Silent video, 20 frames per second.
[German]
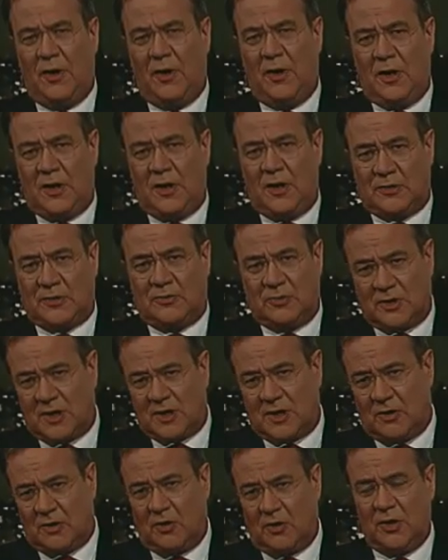dass uns das
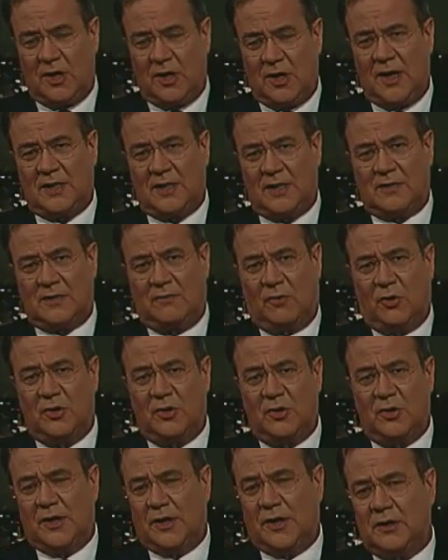auch in den nächsten Wochen
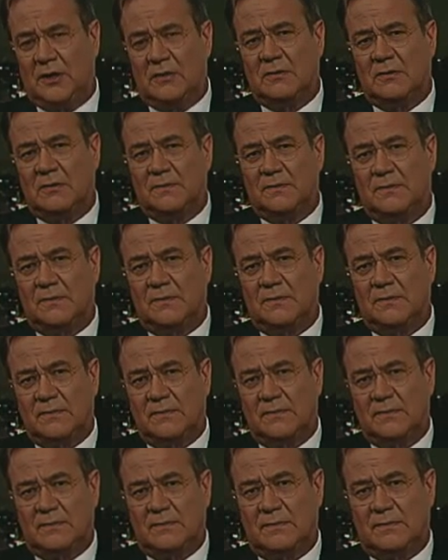gelingt. Aber Sie haben wegen
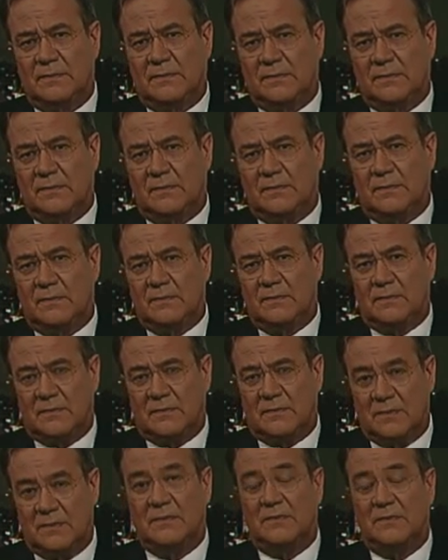diesem Fall in der
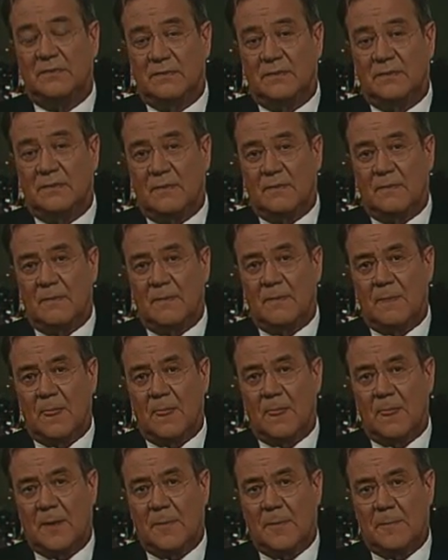Fleischfabrik sogar den
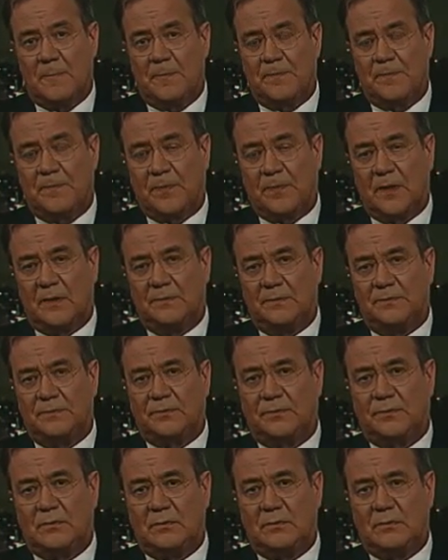
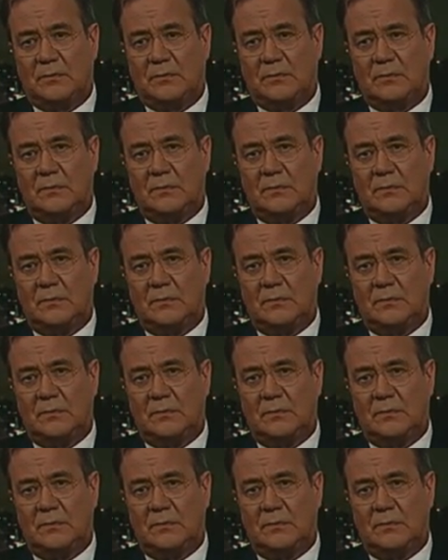Notfallmechanismus, äh,